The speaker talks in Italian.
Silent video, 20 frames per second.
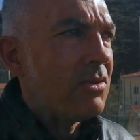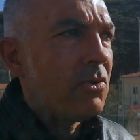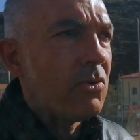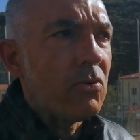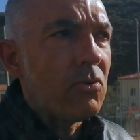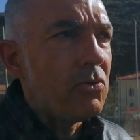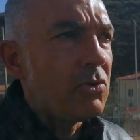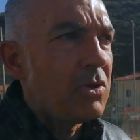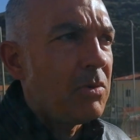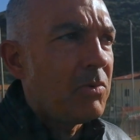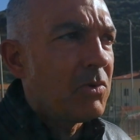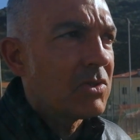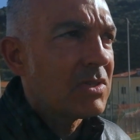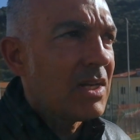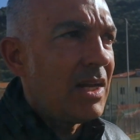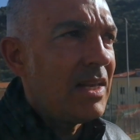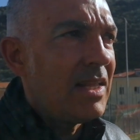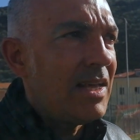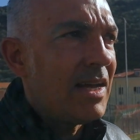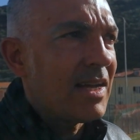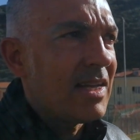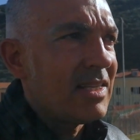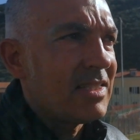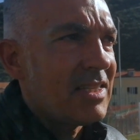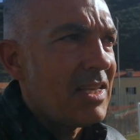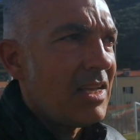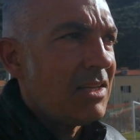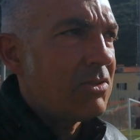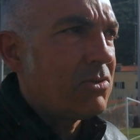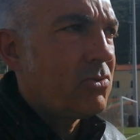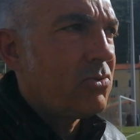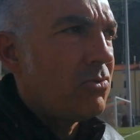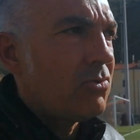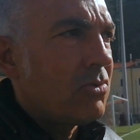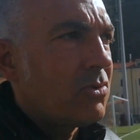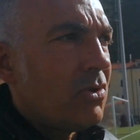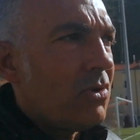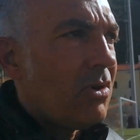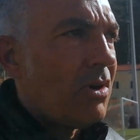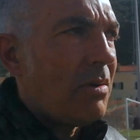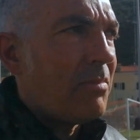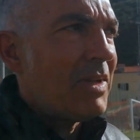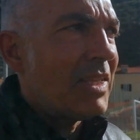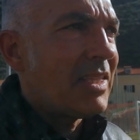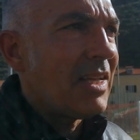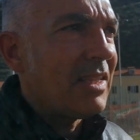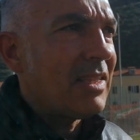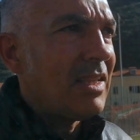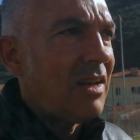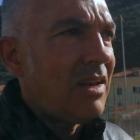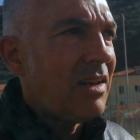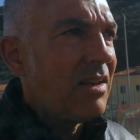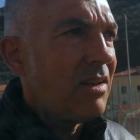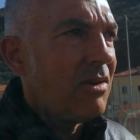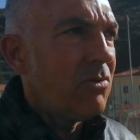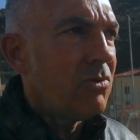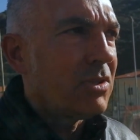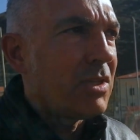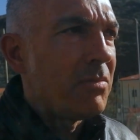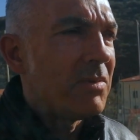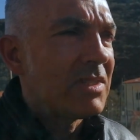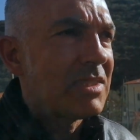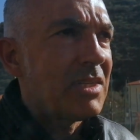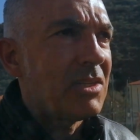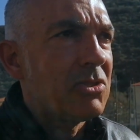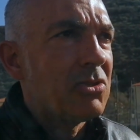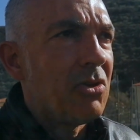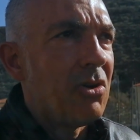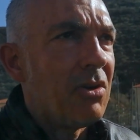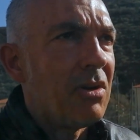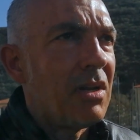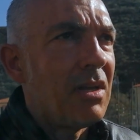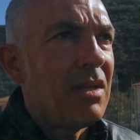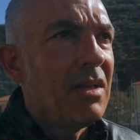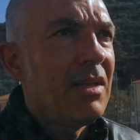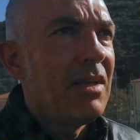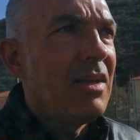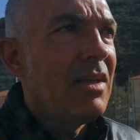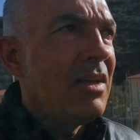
non ultimo Scalia che si è aggiunto a metà dell'ultima stagione,